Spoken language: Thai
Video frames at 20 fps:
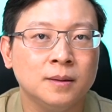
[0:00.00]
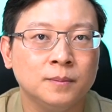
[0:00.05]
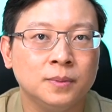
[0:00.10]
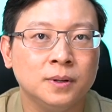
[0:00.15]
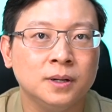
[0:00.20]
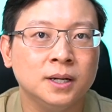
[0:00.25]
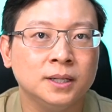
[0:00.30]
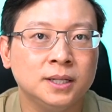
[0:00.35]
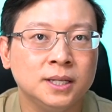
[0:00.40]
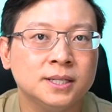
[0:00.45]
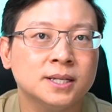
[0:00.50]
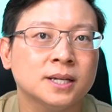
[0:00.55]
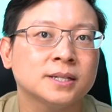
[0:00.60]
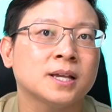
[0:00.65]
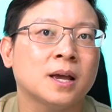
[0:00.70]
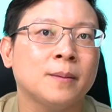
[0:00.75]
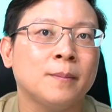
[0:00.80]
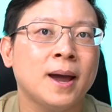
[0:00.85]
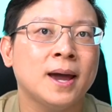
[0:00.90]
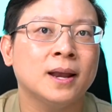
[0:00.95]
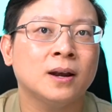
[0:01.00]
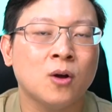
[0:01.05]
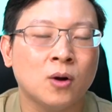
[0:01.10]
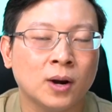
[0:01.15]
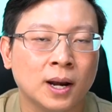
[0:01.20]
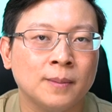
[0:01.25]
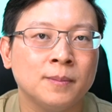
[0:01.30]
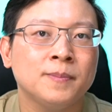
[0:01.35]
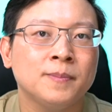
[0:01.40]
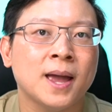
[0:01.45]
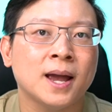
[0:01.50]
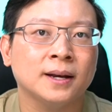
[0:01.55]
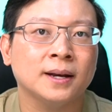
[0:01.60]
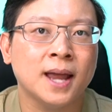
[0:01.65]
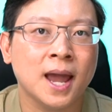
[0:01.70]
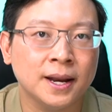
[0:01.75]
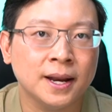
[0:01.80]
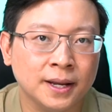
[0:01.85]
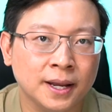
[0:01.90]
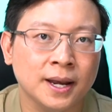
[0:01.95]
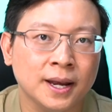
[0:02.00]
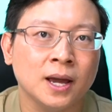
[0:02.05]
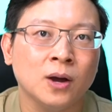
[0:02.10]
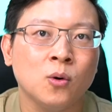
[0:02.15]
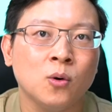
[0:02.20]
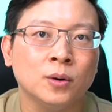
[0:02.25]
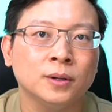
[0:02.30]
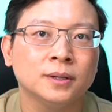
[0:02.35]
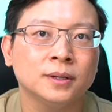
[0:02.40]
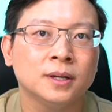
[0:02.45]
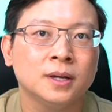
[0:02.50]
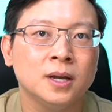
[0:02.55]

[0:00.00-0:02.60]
เพื่อที่จะสามารถรองรับน้ำหนักได้ในอนาคต